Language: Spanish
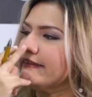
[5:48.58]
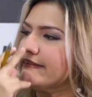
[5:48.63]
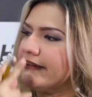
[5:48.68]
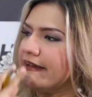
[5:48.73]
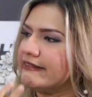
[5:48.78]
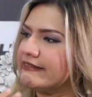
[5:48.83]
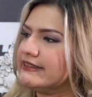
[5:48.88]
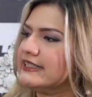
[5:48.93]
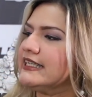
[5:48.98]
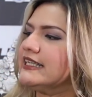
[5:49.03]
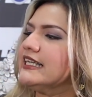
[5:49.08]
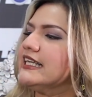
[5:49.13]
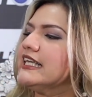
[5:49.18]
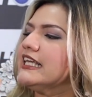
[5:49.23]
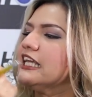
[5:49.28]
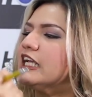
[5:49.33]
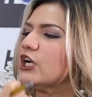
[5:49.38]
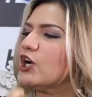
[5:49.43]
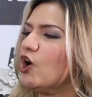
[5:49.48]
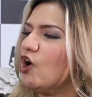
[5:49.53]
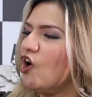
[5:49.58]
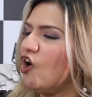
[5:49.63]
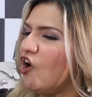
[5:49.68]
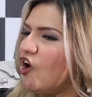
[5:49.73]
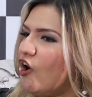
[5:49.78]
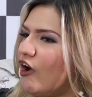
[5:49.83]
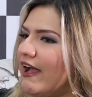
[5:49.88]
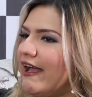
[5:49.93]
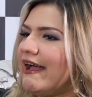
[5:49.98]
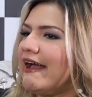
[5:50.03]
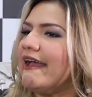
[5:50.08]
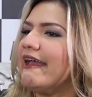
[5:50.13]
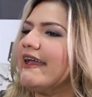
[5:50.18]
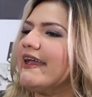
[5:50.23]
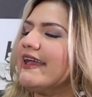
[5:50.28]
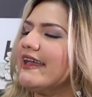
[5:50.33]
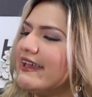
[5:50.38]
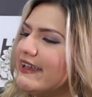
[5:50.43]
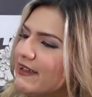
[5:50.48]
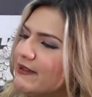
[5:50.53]
al gatico.
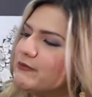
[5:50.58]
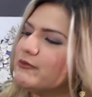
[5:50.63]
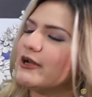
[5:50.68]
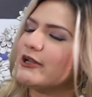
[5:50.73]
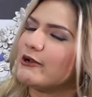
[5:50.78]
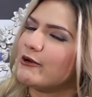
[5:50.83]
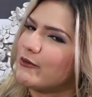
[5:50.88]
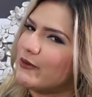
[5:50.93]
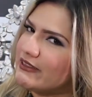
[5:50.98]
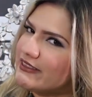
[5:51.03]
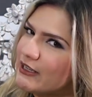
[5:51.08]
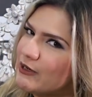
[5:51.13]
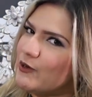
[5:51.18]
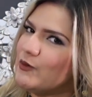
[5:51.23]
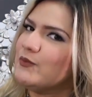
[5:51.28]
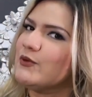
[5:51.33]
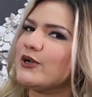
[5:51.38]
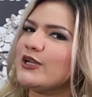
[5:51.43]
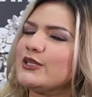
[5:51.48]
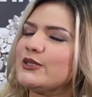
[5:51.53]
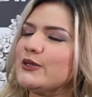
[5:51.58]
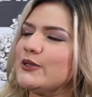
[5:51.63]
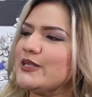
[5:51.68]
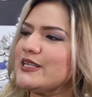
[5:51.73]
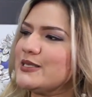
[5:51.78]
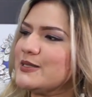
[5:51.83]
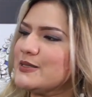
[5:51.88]
Eh, eh, bueno, cuéntanos un poquito de